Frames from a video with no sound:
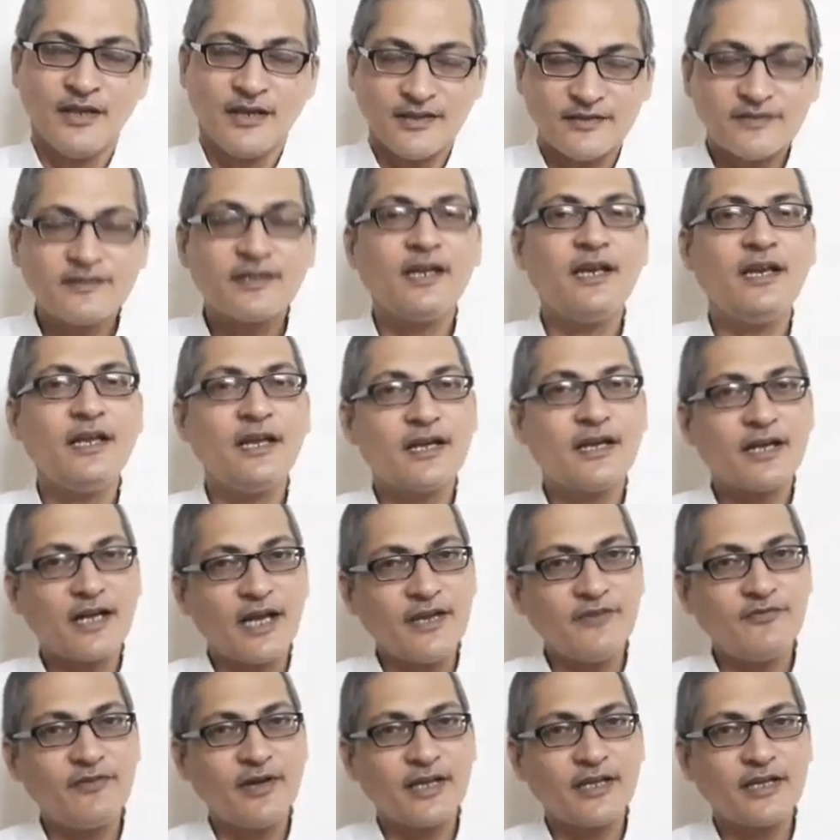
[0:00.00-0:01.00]
इसके लिए
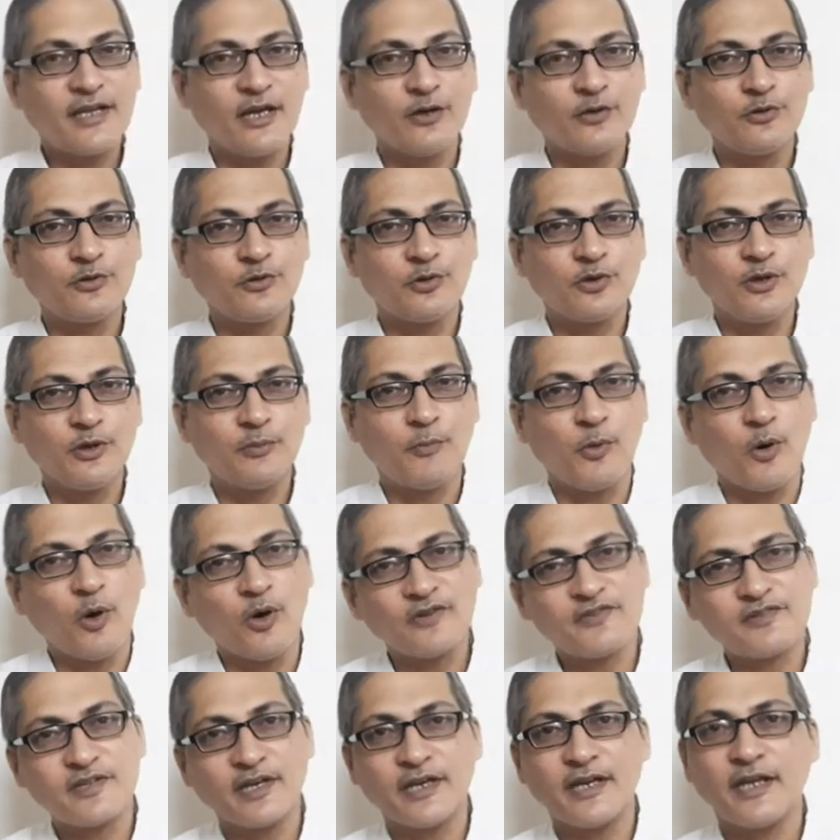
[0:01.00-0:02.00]
कई वैज्ञानिकों ने
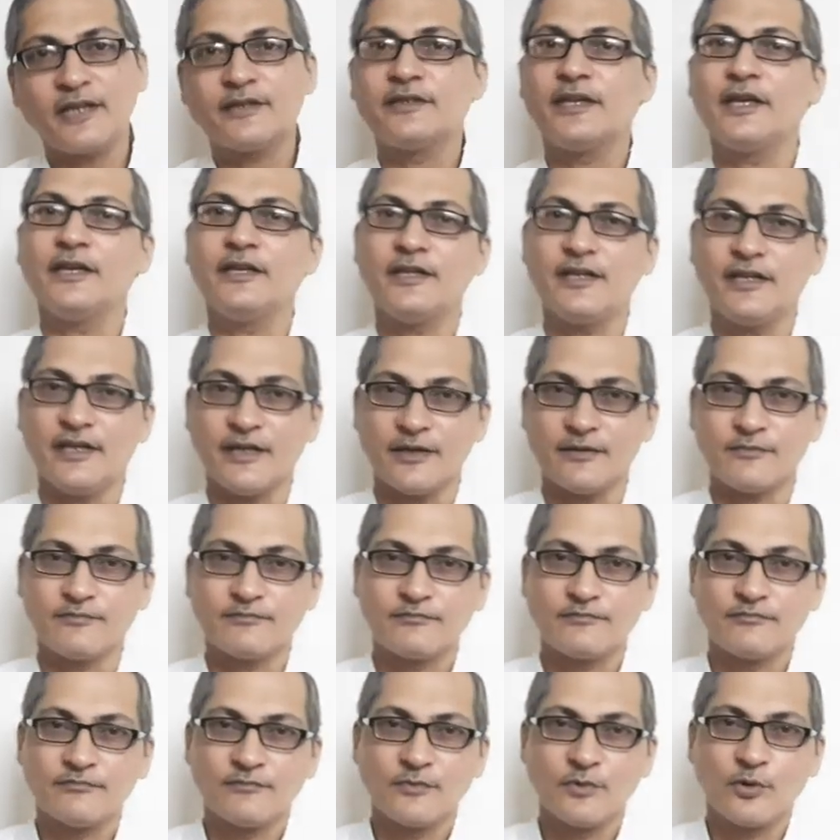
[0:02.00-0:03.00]
बहुत सारे अध्ययन किए
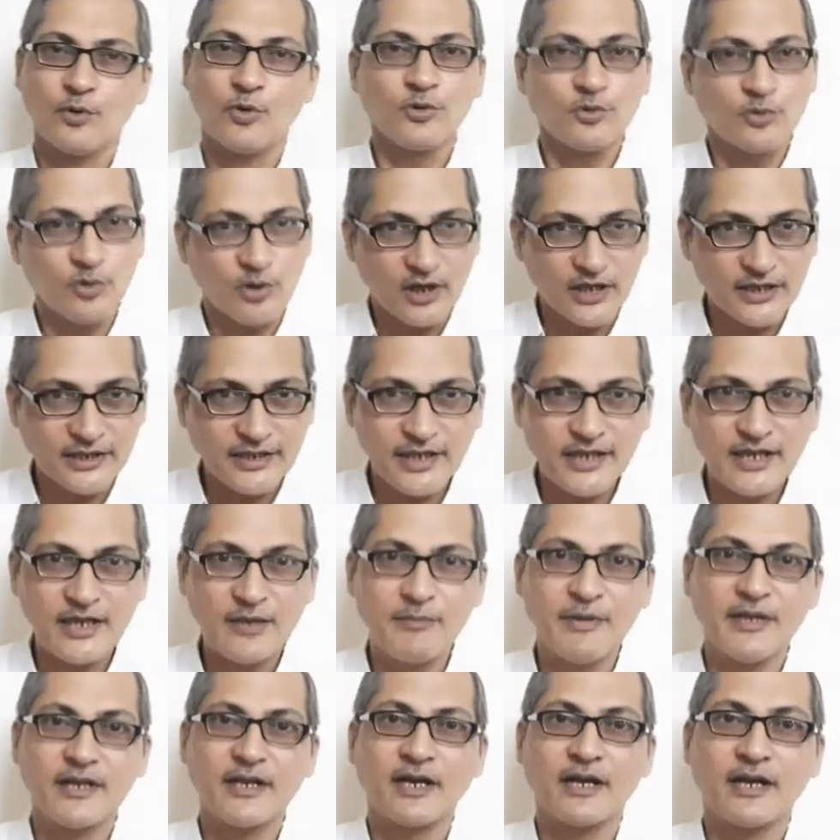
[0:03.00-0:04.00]
उनको अंधेरे
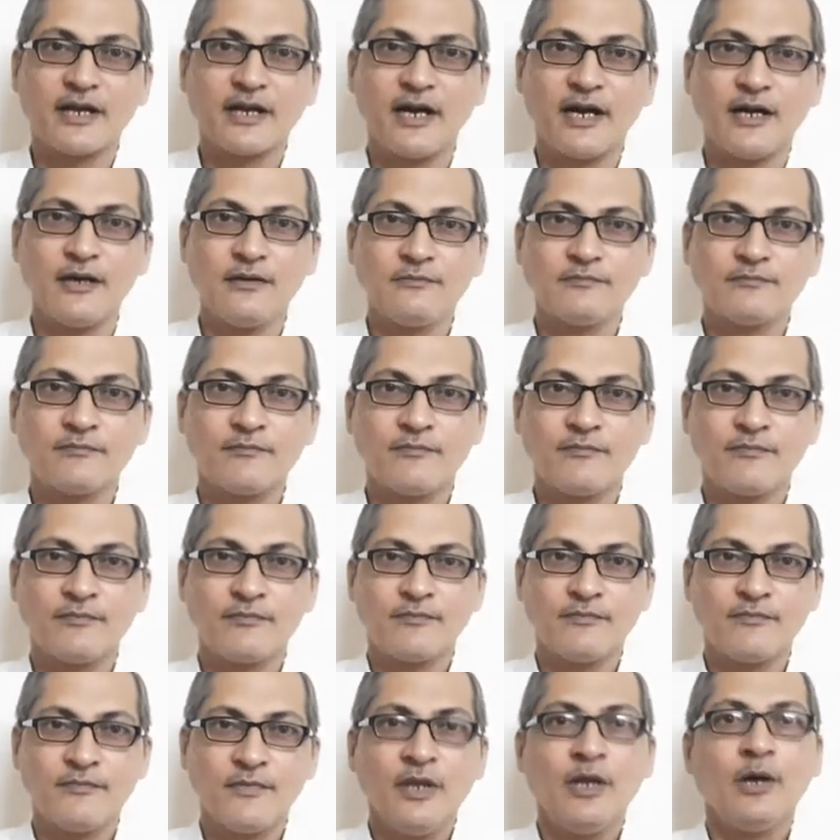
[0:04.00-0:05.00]
में रखा
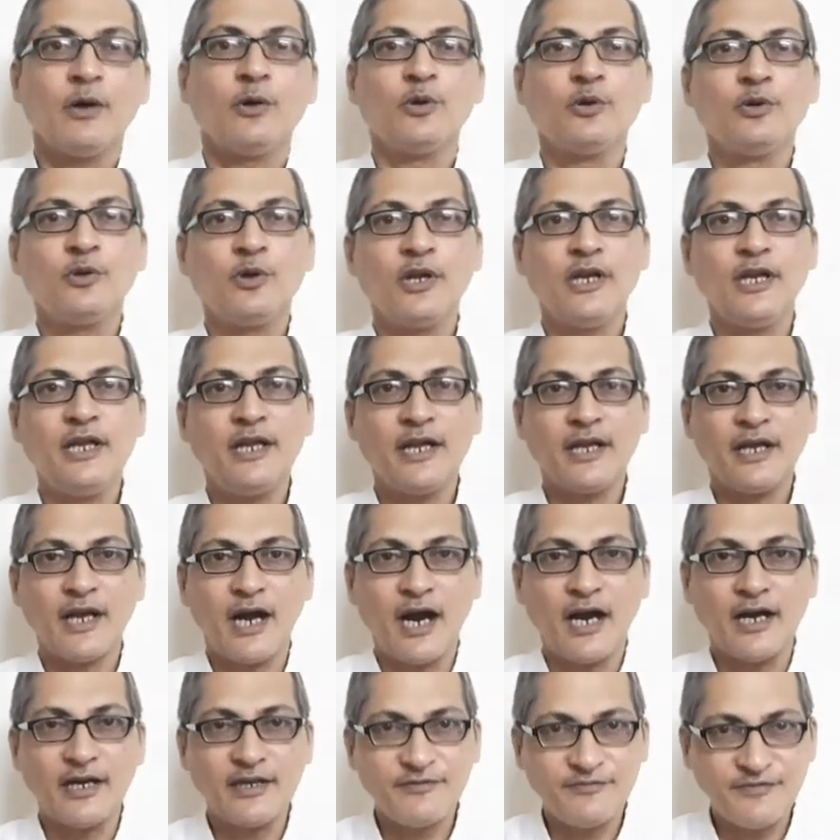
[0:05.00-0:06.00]
उनके लिए
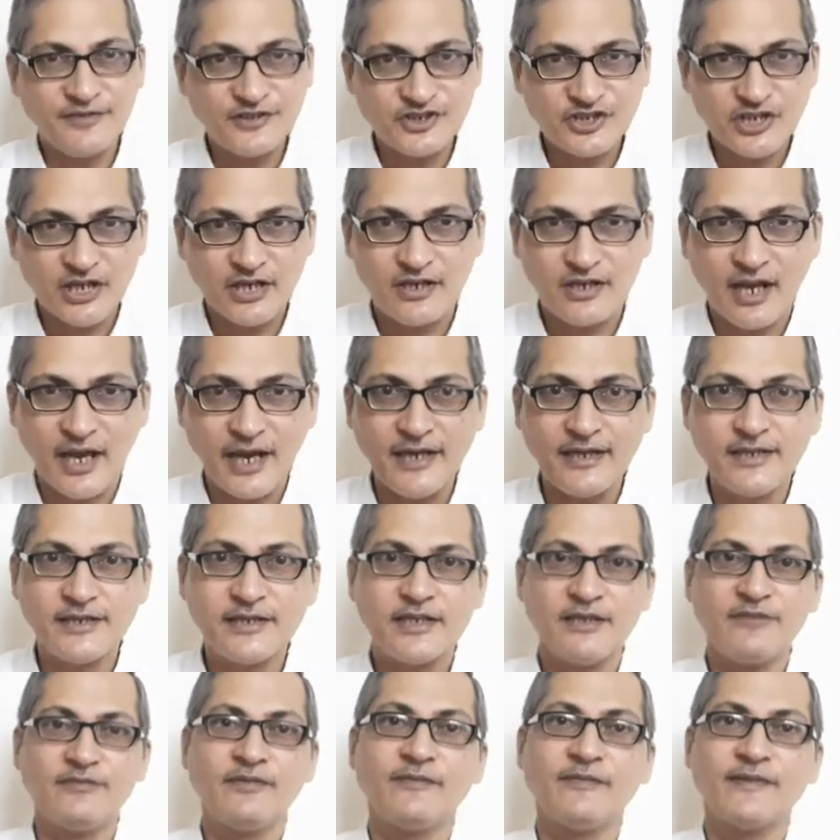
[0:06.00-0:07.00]
आर्टिफिशियल लाइट
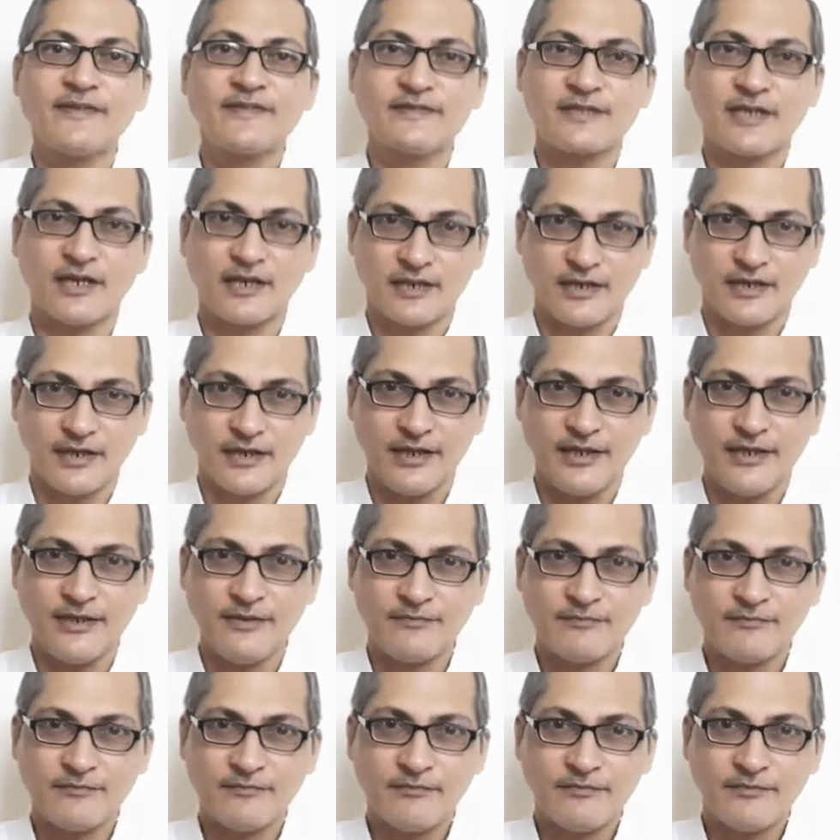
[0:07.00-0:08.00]
की व्यवस्था करी
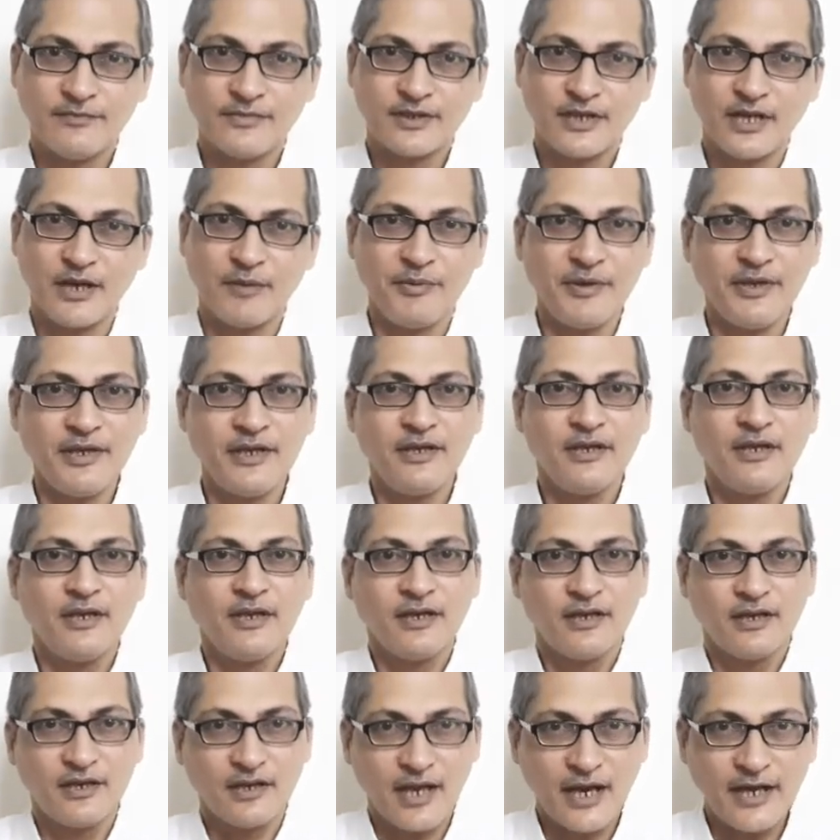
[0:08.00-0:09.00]
कभी
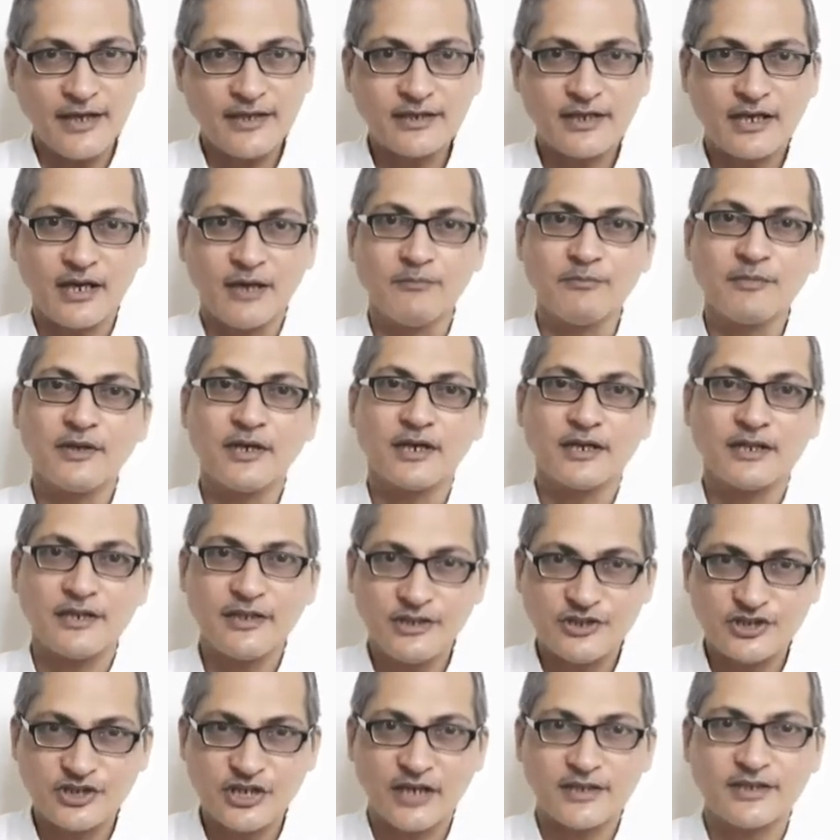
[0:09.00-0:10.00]
लाइट कम कर दी
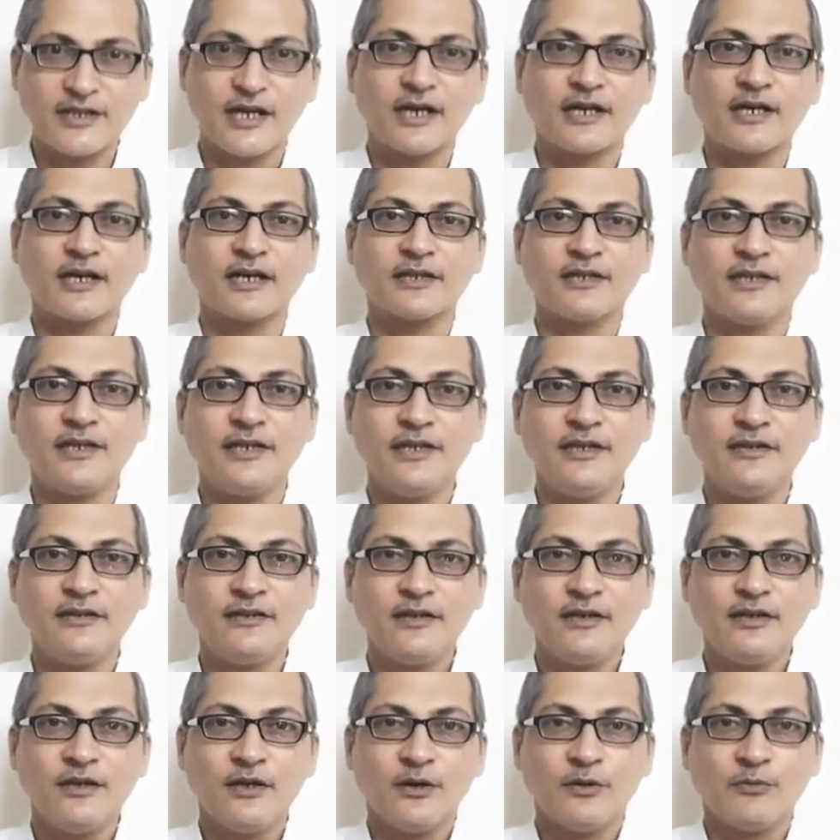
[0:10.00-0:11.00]
ज़्यादा कर दी
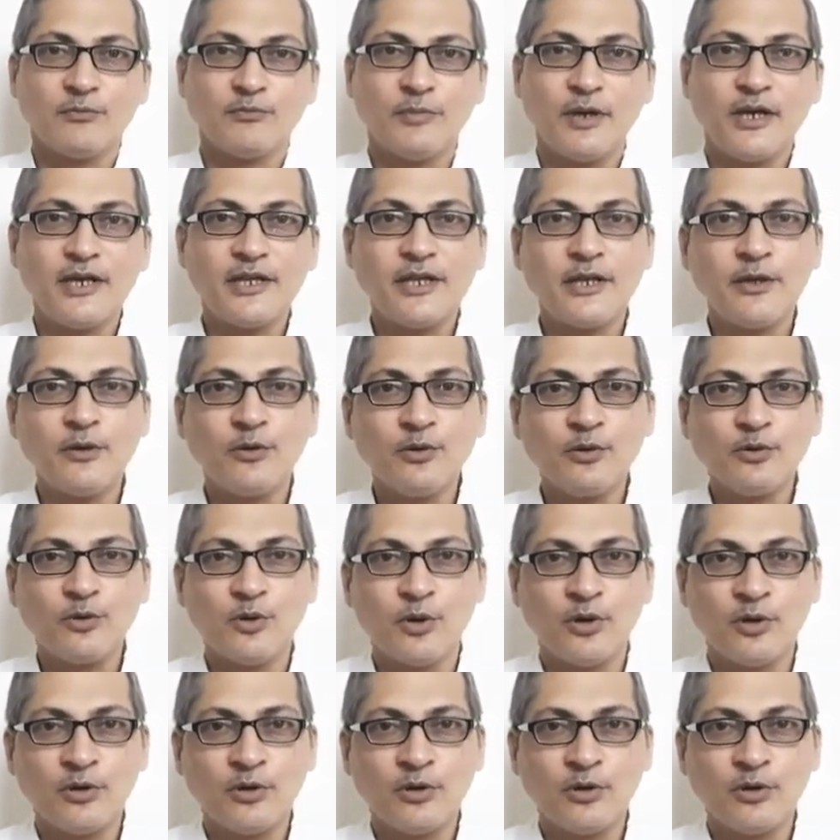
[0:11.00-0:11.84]
बल्कि उनको